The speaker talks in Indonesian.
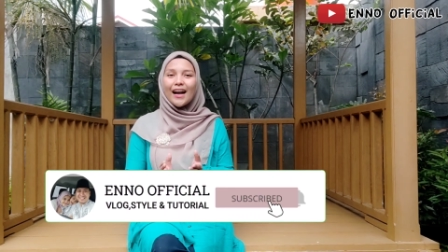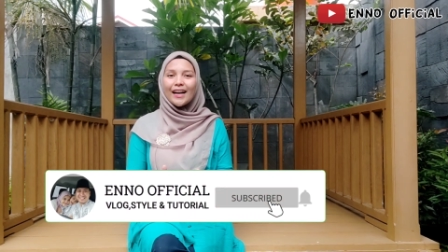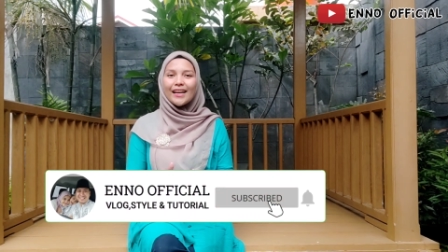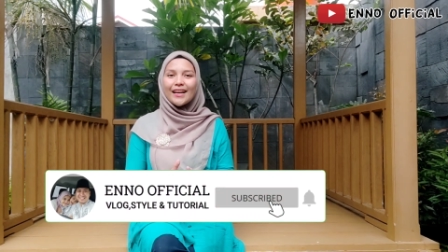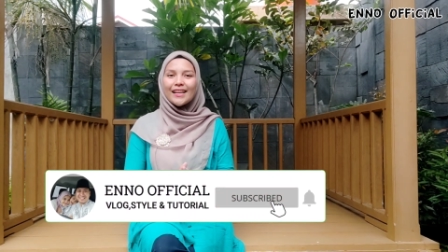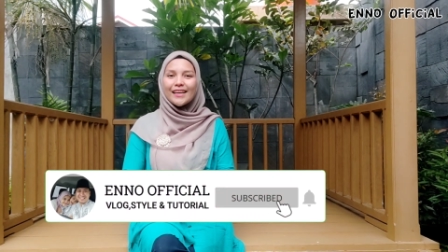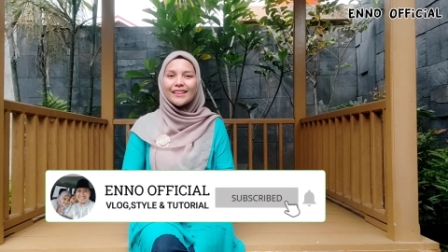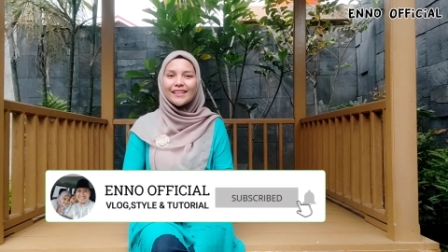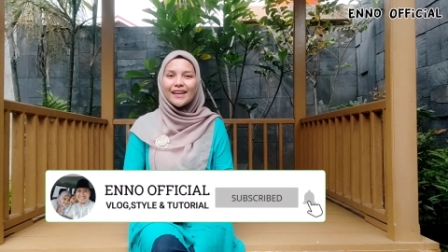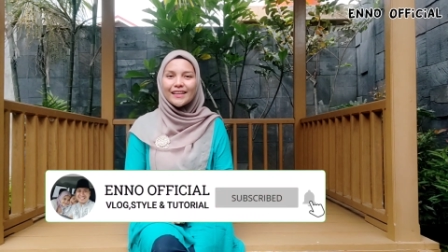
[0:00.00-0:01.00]
agar kalian
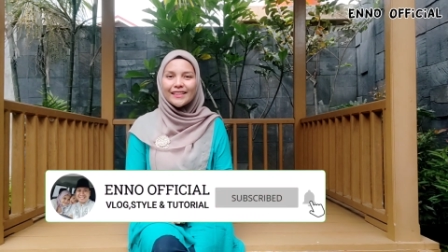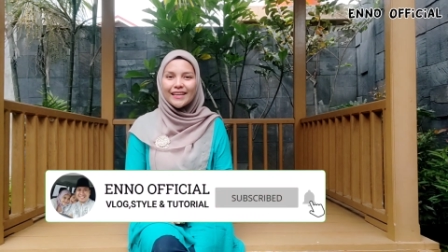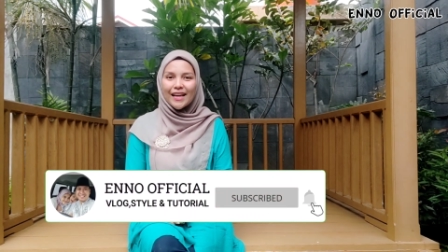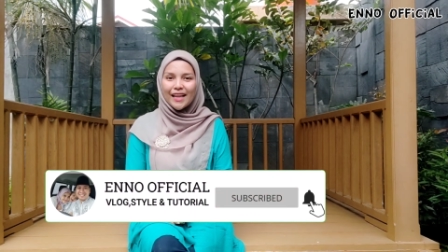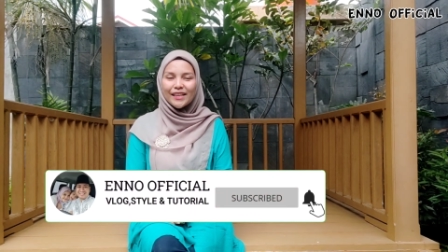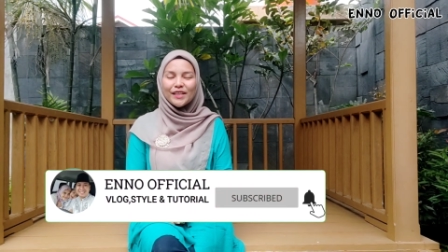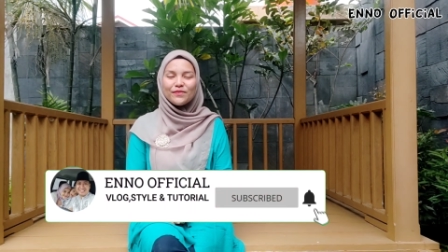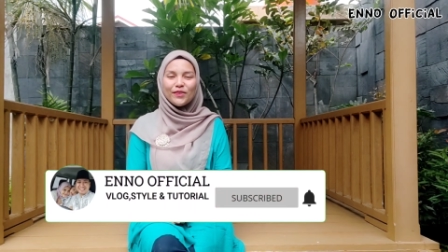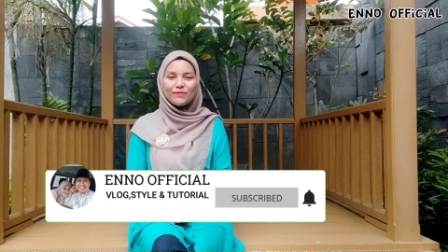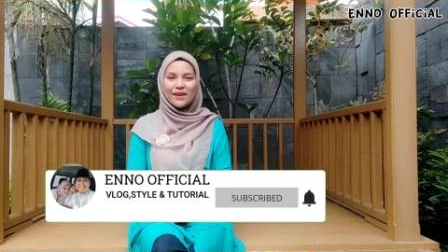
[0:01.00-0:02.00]
tidak ketinggalan
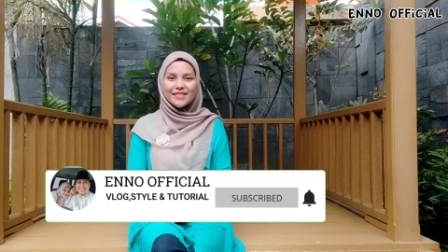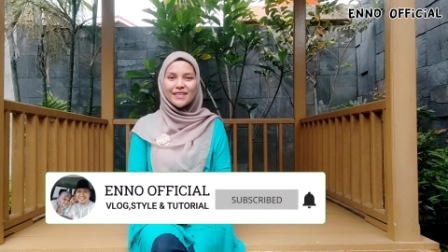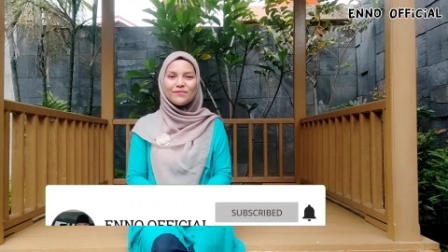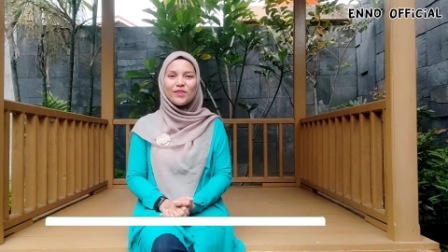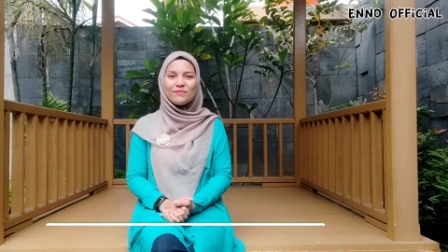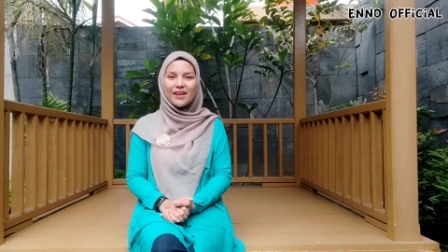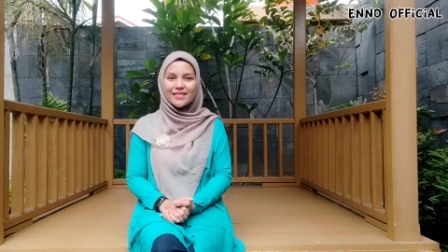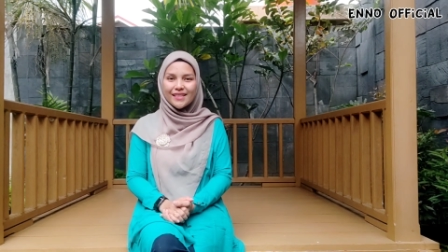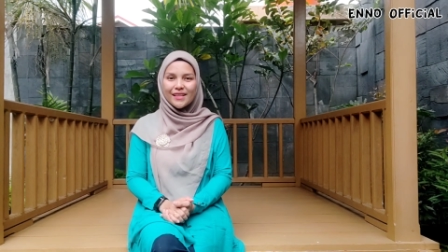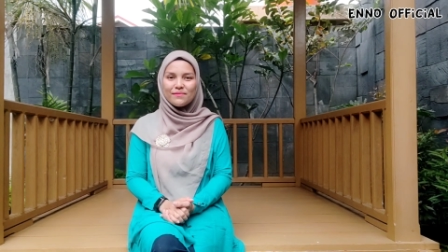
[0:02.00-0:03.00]

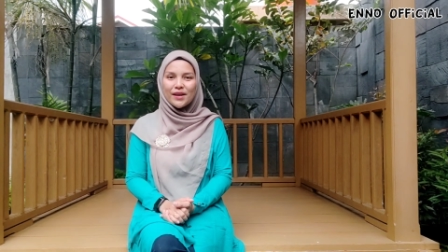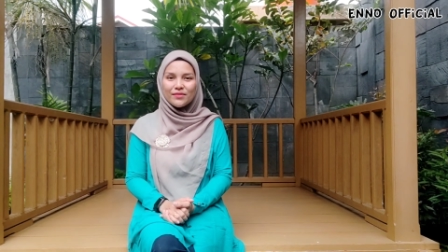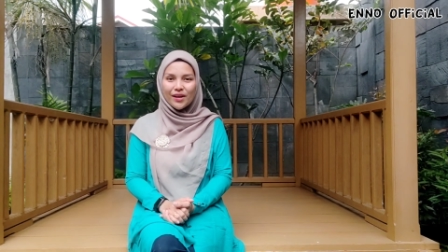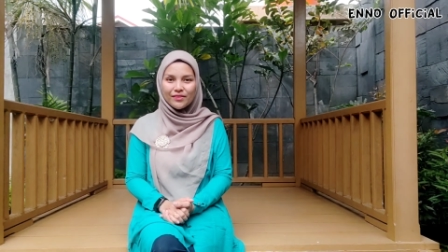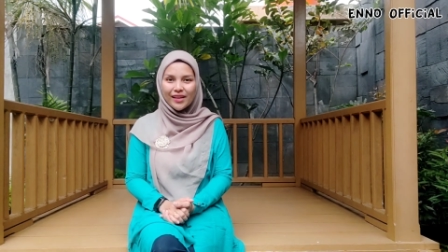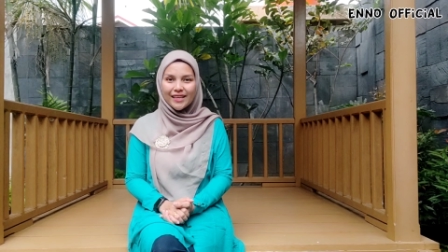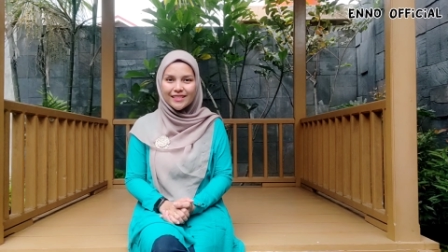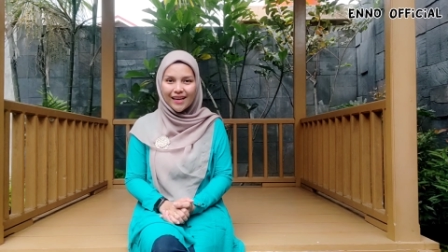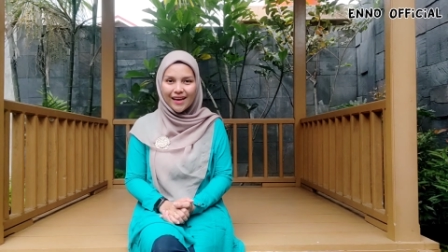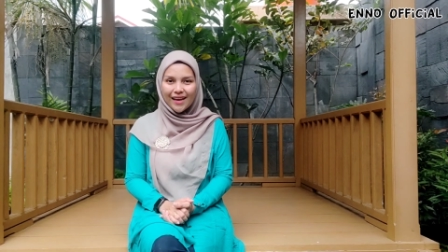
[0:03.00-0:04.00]
informasi-informasi terbaru aku
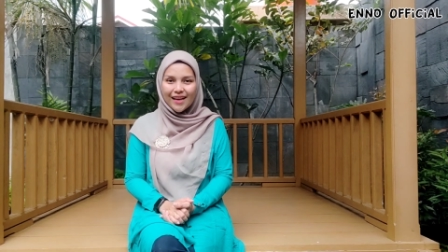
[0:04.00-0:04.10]
lainnya.